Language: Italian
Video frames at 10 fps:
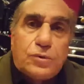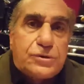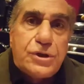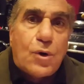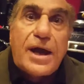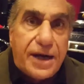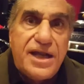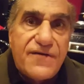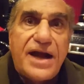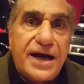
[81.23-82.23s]
lo zio
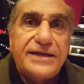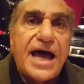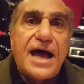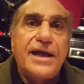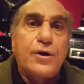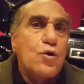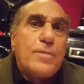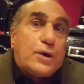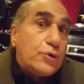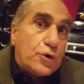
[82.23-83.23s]
arriva a Natale a
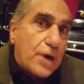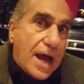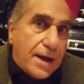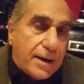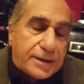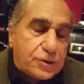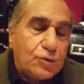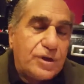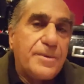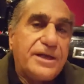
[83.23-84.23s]
Roma, lui non ha
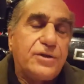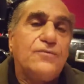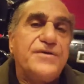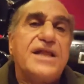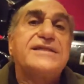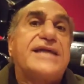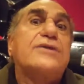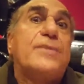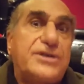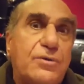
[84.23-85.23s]
assolutamente un
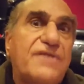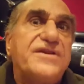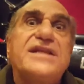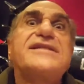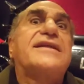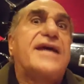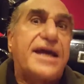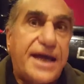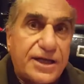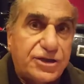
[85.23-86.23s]
fidanzato, ma c'ha una fidanzata
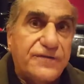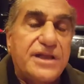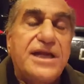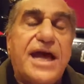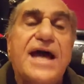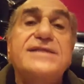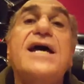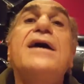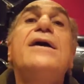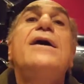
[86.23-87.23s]
che caccia via di
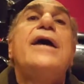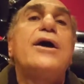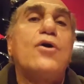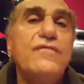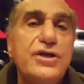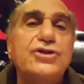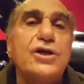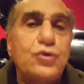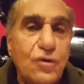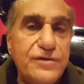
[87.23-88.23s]
casa e convince
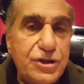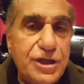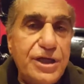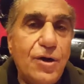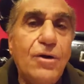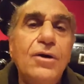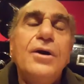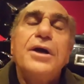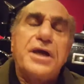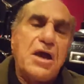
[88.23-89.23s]
il suo
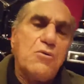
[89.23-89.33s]
vicino, che è